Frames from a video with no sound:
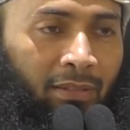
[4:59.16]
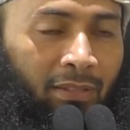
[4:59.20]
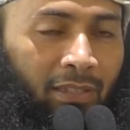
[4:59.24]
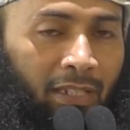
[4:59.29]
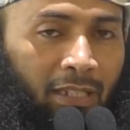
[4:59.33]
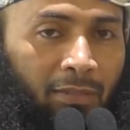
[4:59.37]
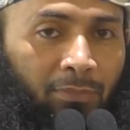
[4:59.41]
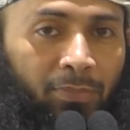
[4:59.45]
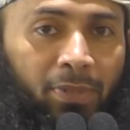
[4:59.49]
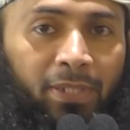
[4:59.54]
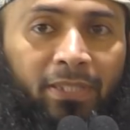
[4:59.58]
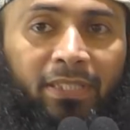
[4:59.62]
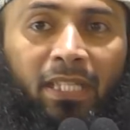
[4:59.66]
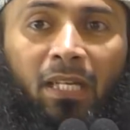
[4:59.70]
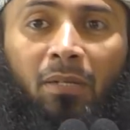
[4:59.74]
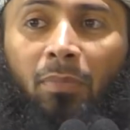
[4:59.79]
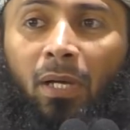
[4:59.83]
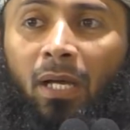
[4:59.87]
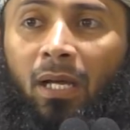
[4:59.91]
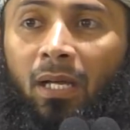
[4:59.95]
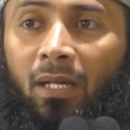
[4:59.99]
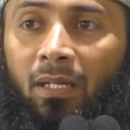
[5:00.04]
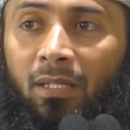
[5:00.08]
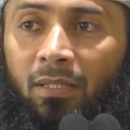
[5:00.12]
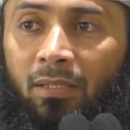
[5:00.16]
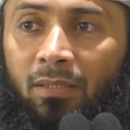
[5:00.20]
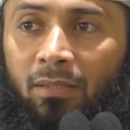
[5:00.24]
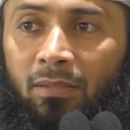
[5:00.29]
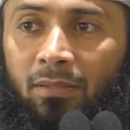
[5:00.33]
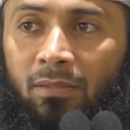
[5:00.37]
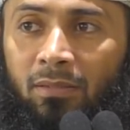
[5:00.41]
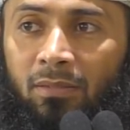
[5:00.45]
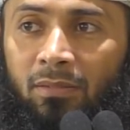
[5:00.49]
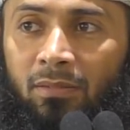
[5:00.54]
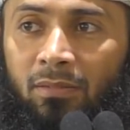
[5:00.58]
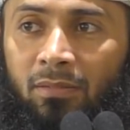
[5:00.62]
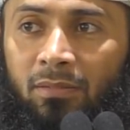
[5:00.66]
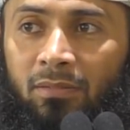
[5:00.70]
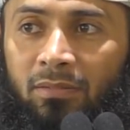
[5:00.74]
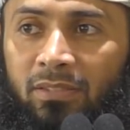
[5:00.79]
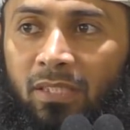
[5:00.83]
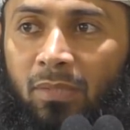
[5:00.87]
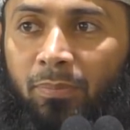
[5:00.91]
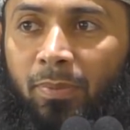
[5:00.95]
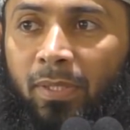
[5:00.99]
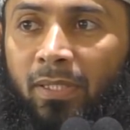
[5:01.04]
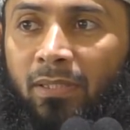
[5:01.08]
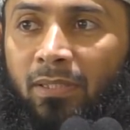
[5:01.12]
Yang pertama,
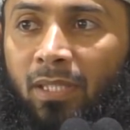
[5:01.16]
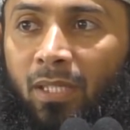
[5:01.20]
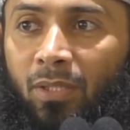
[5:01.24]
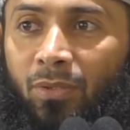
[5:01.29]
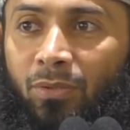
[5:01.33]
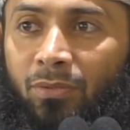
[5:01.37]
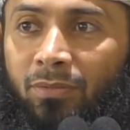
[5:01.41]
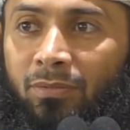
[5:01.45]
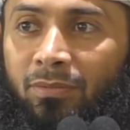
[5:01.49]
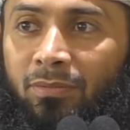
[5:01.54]
siapa yang tahu?